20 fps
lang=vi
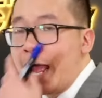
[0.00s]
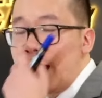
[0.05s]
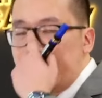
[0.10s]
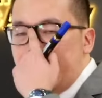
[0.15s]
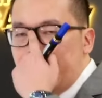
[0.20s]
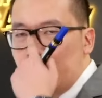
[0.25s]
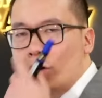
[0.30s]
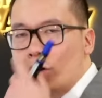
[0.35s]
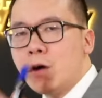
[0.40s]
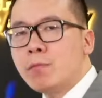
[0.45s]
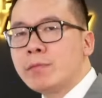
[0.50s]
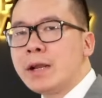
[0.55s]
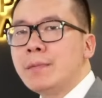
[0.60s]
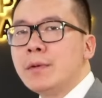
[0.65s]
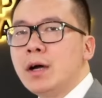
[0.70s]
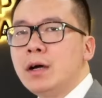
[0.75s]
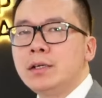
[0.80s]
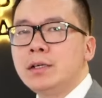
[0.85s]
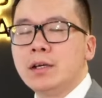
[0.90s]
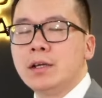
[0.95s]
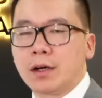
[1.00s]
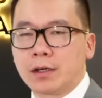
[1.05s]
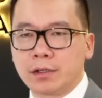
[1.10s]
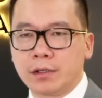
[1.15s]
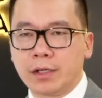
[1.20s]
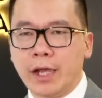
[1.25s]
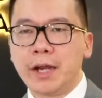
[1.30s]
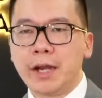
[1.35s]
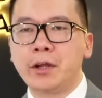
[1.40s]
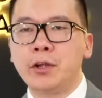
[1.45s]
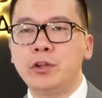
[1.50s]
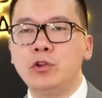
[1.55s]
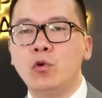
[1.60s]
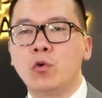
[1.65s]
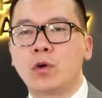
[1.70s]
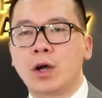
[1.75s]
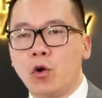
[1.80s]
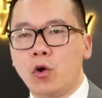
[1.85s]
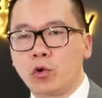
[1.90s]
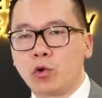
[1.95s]
nó không đáp ứng được hết cái nhu
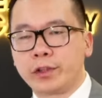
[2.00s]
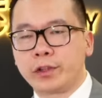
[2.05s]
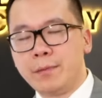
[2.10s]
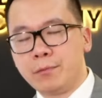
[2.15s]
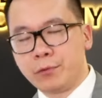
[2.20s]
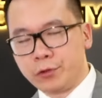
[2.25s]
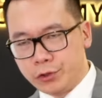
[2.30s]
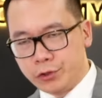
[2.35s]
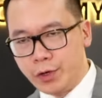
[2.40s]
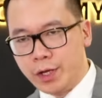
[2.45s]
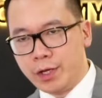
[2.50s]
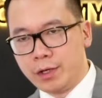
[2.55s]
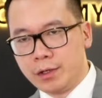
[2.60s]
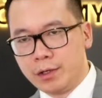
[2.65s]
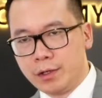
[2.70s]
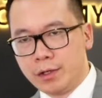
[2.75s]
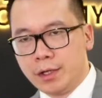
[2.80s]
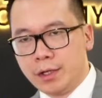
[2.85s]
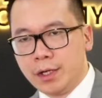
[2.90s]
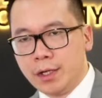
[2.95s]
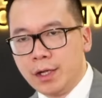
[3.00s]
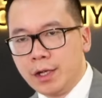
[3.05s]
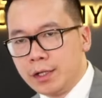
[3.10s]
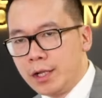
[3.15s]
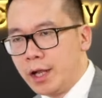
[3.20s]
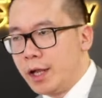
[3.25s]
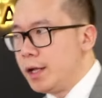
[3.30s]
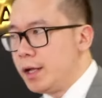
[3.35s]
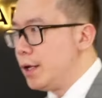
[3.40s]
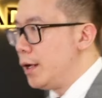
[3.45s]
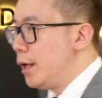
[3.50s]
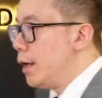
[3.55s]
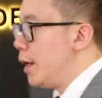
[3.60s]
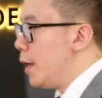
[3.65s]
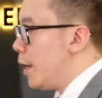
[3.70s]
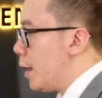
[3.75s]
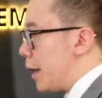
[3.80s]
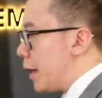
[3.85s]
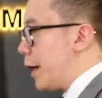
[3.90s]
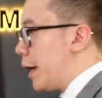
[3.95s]
cầu của team của Duy. Thì
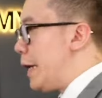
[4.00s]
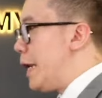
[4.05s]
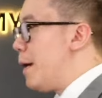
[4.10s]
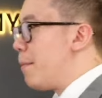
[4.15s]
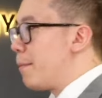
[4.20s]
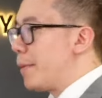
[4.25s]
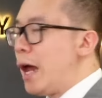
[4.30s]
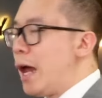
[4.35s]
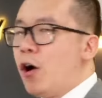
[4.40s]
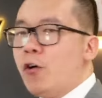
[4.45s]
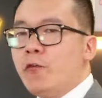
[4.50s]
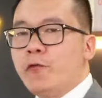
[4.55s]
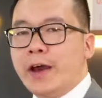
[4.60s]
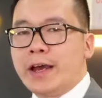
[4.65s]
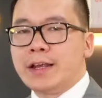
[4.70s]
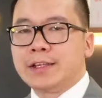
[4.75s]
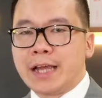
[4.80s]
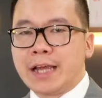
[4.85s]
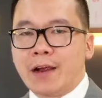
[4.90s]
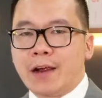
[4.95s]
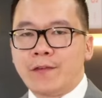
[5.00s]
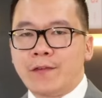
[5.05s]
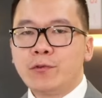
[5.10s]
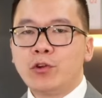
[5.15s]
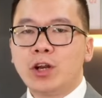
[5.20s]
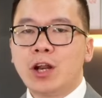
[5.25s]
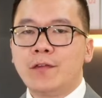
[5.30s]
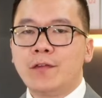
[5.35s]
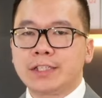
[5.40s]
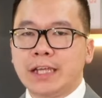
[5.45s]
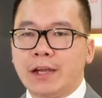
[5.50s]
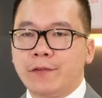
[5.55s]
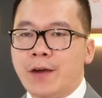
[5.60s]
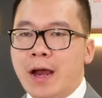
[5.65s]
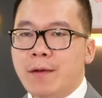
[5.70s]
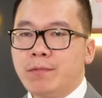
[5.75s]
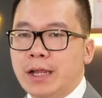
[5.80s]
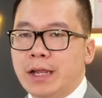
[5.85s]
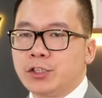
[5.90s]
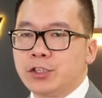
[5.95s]
cái điểm đau về giải pháp, nỗi đau về giải
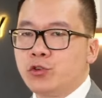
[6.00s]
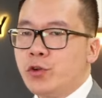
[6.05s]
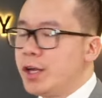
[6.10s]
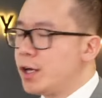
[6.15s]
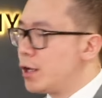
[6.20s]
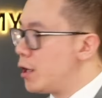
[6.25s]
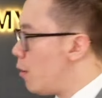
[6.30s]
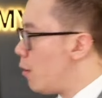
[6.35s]
pháp là Duy không